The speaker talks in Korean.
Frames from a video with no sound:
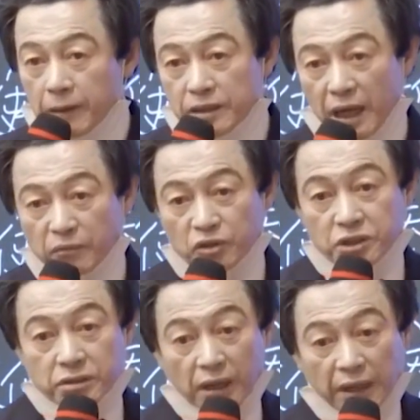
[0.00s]
잘못이
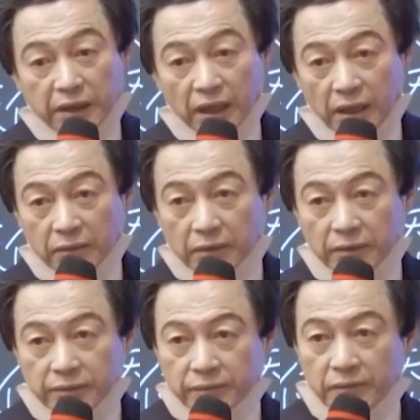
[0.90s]
있어도 안 나가고
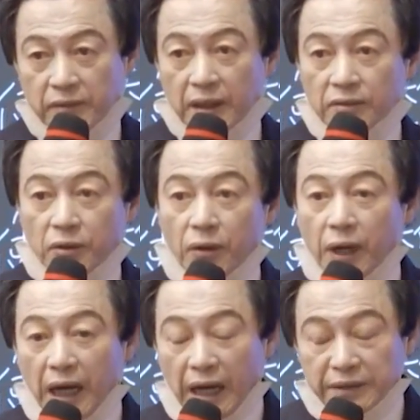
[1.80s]
또
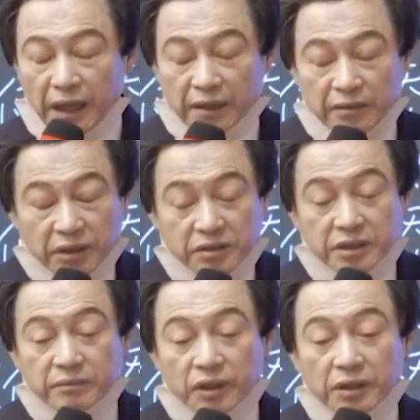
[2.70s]
안 나가는
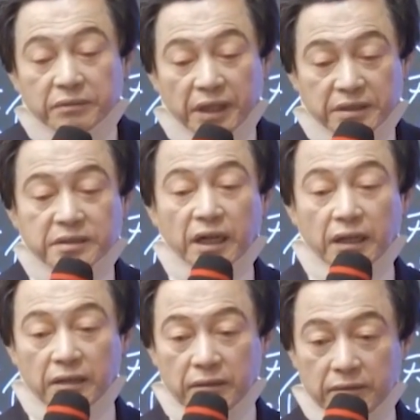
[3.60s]
특징이 뭐예요? 대천사가